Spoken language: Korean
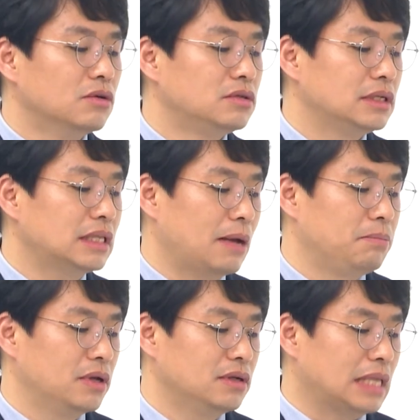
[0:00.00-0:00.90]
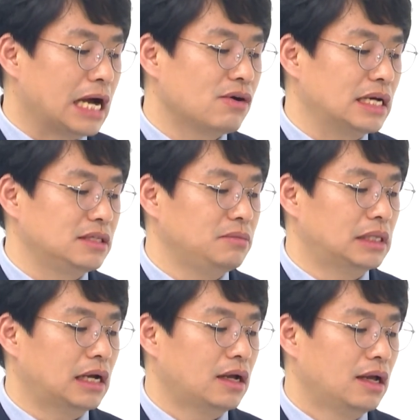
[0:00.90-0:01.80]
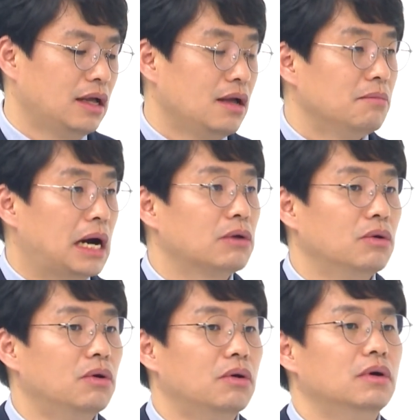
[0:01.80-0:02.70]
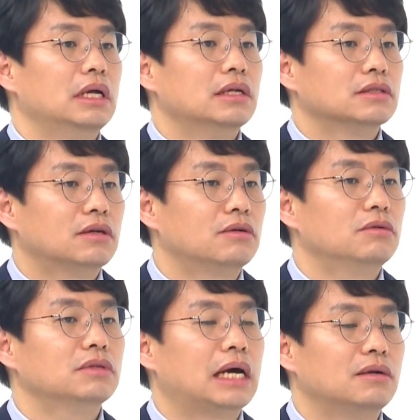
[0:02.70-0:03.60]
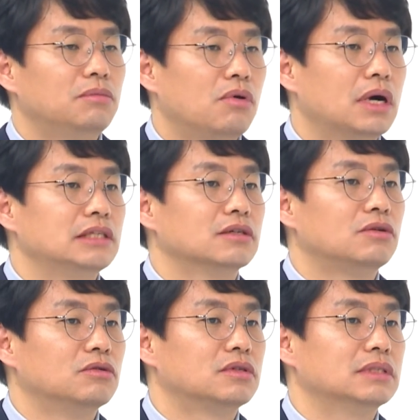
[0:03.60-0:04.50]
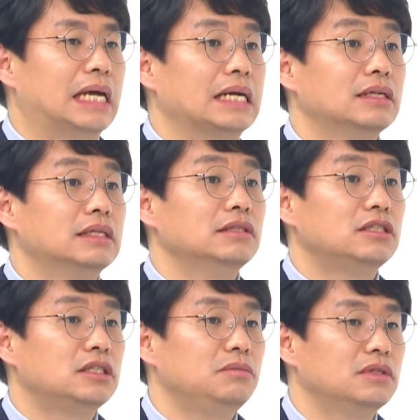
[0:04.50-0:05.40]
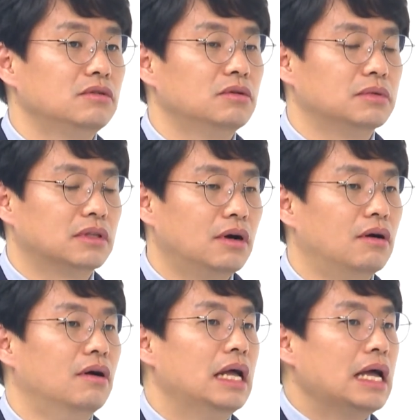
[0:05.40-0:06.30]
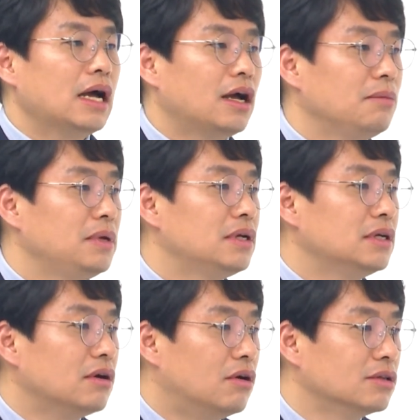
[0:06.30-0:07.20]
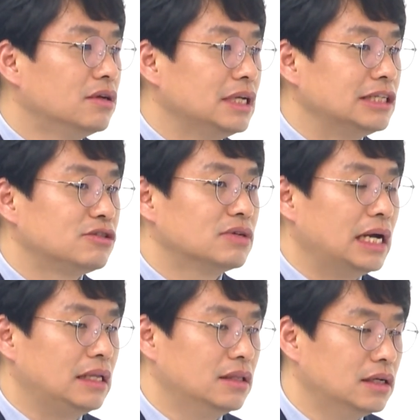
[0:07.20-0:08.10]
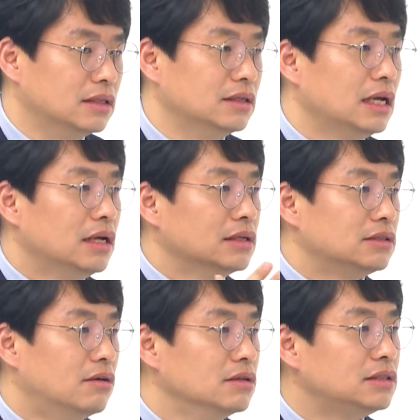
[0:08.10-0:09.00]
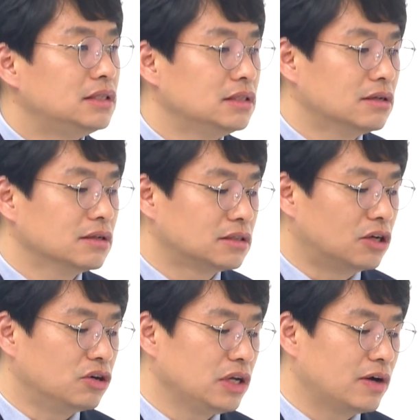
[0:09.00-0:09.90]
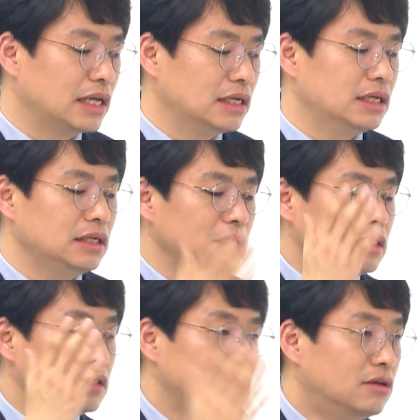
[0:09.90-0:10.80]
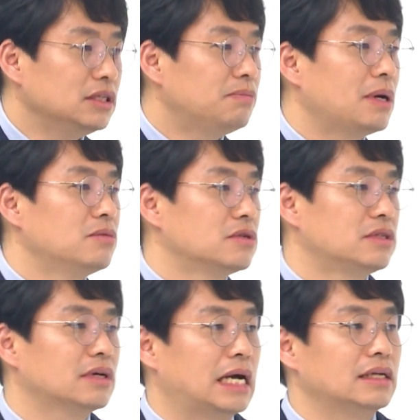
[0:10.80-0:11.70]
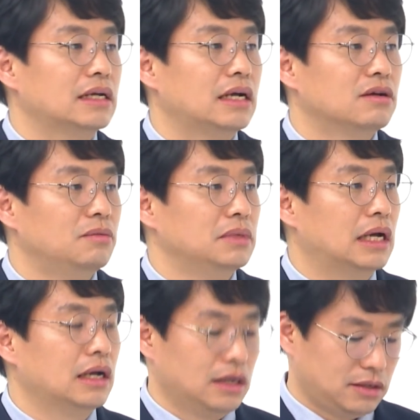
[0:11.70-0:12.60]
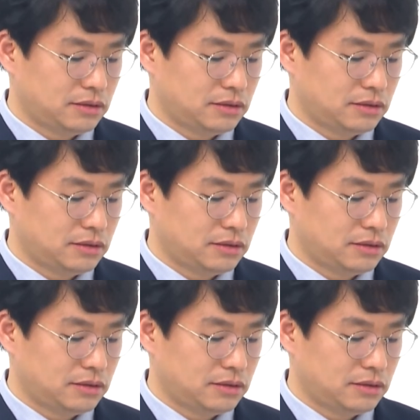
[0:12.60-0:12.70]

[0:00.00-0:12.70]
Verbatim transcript: 롤스의 답변은 단과 같습니다. 바로 서로 다른 포괄적 교수를 따르는 시민들로부터 합의를 얻어낼 수가 있는 정치적 정의관을 정립함으로써 가능하다는 아. 겁니다.